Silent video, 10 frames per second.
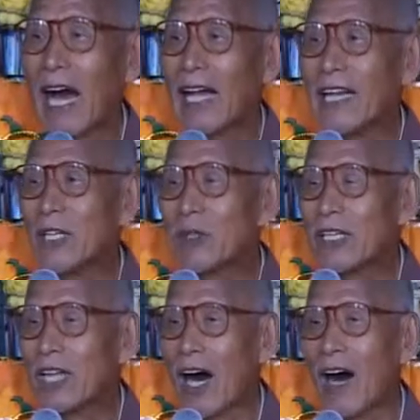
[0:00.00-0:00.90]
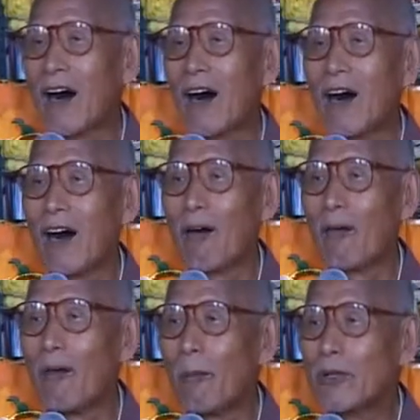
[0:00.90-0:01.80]
他能做到，
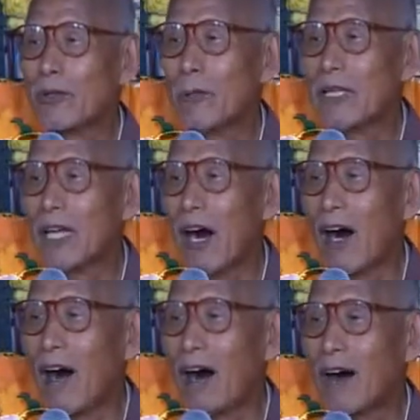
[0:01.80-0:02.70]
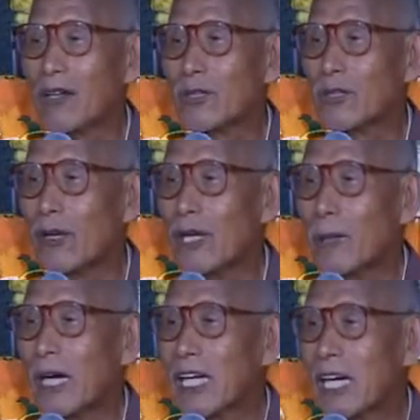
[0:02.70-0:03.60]
我们做不到，
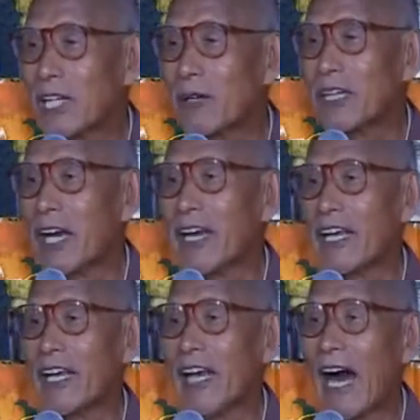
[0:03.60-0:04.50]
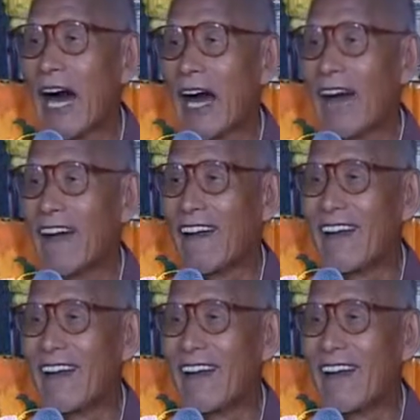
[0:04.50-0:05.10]
所以我可以磕头顶礼呀，